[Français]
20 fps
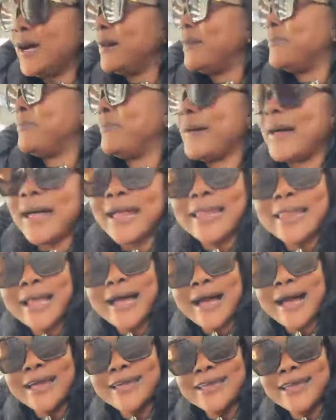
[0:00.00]
Ah,
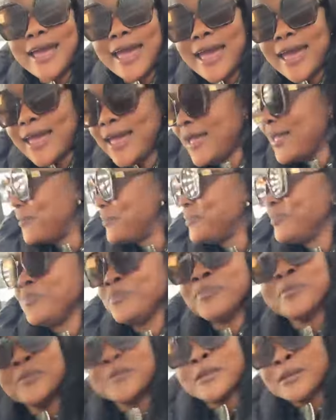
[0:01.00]
voilà, yeah.
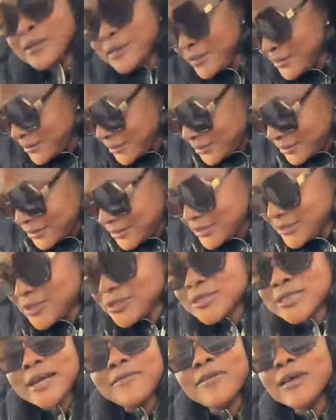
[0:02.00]

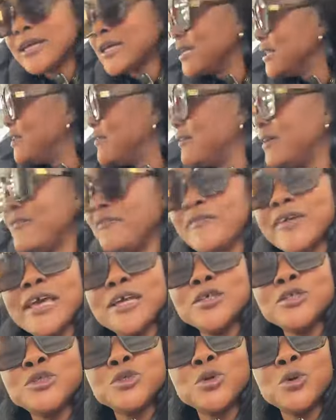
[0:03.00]
Je savais qu'il devait
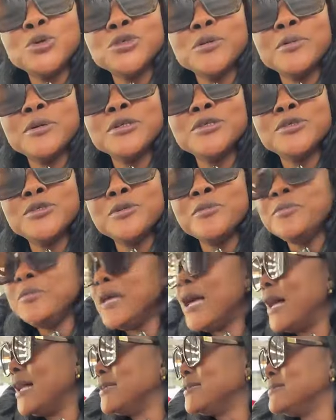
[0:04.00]
faire chaud. Je me suis
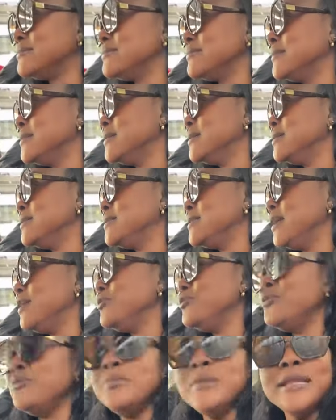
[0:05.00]
mis en
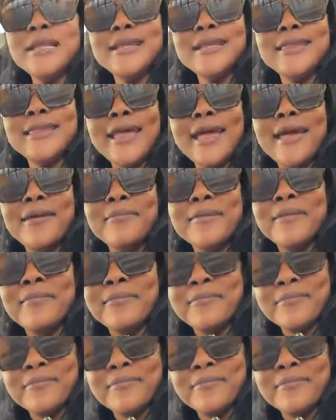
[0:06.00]
tenue militaire